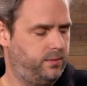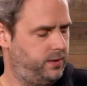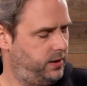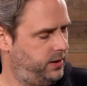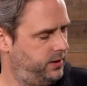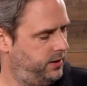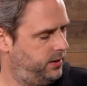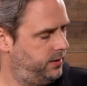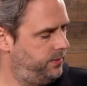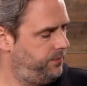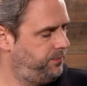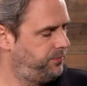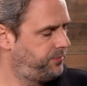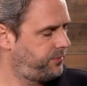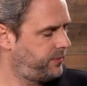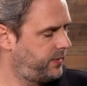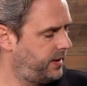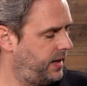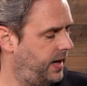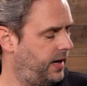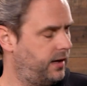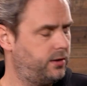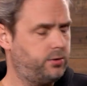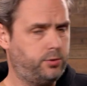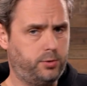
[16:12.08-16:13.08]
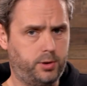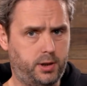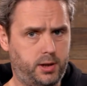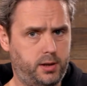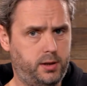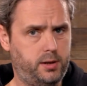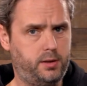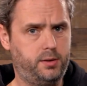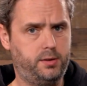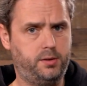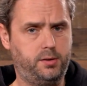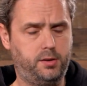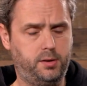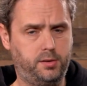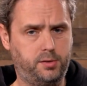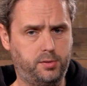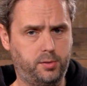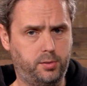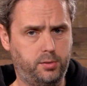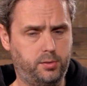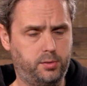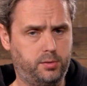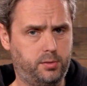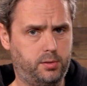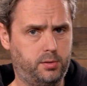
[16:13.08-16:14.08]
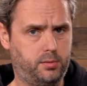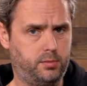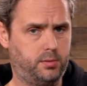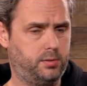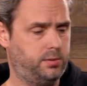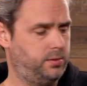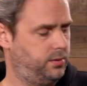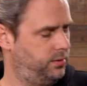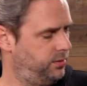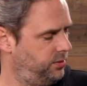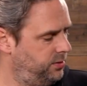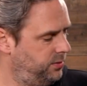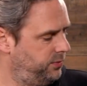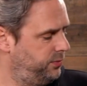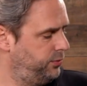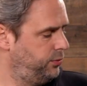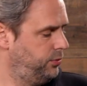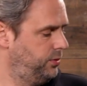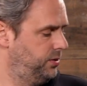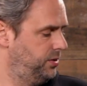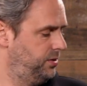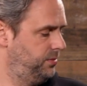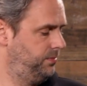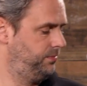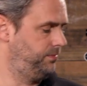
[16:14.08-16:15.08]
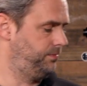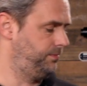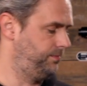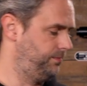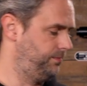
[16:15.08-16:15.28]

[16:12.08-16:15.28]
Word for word: weil ja aktuell die Zündung zu früh ist.